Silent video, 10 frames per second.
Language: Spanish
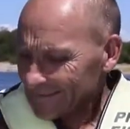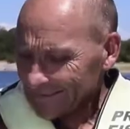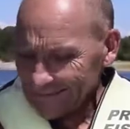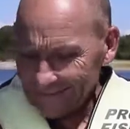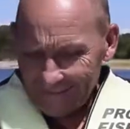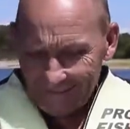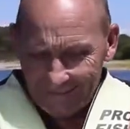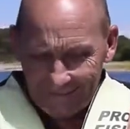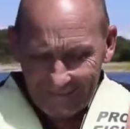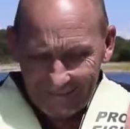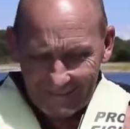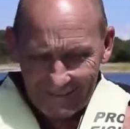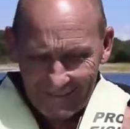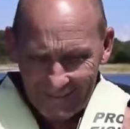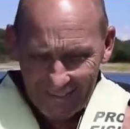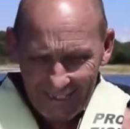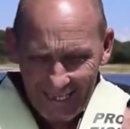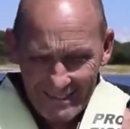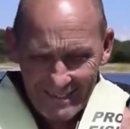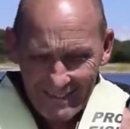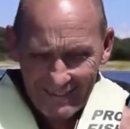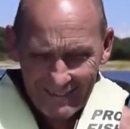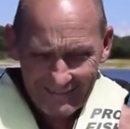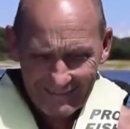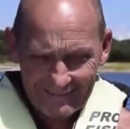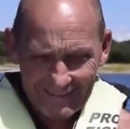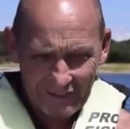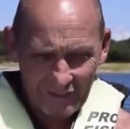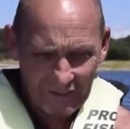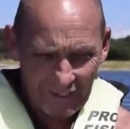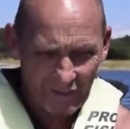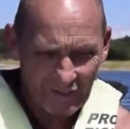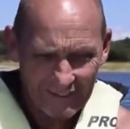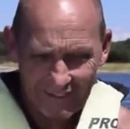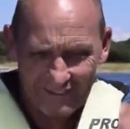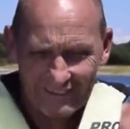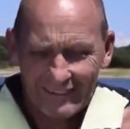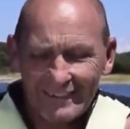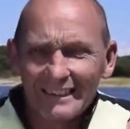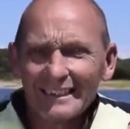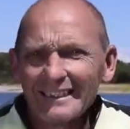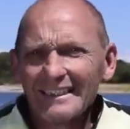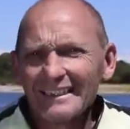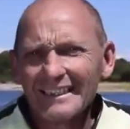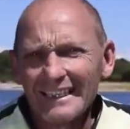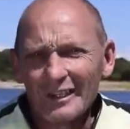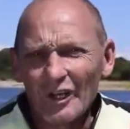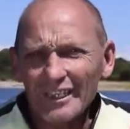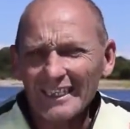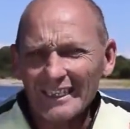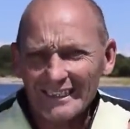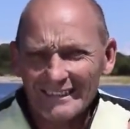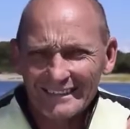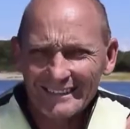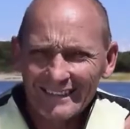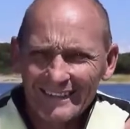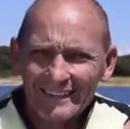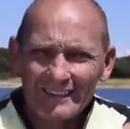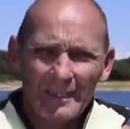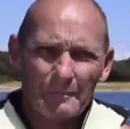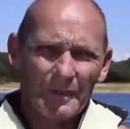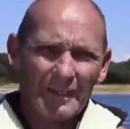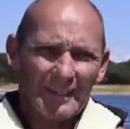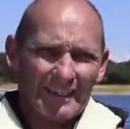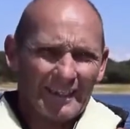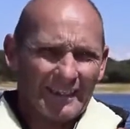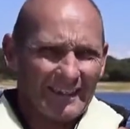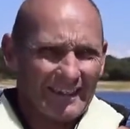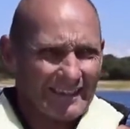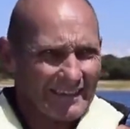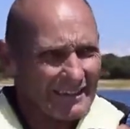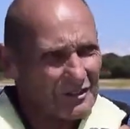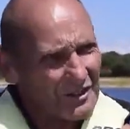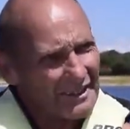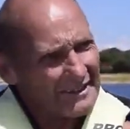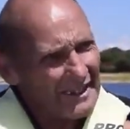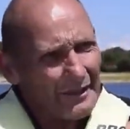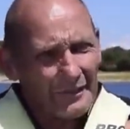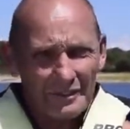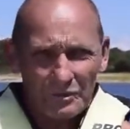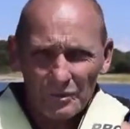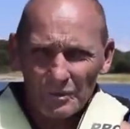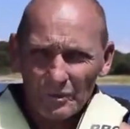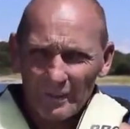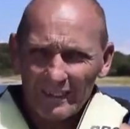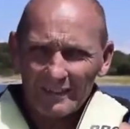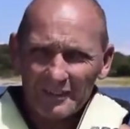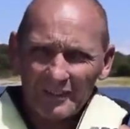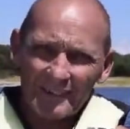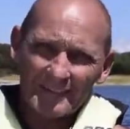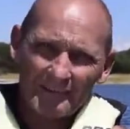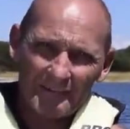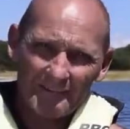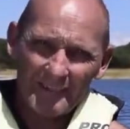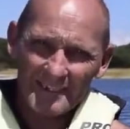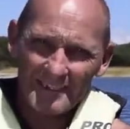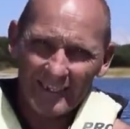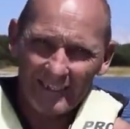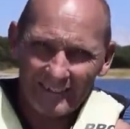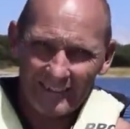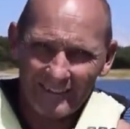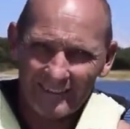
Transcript: y, desde allí te tengo que contar que es el, el origen después de, todas estas aventuras, de todas estas vivencias que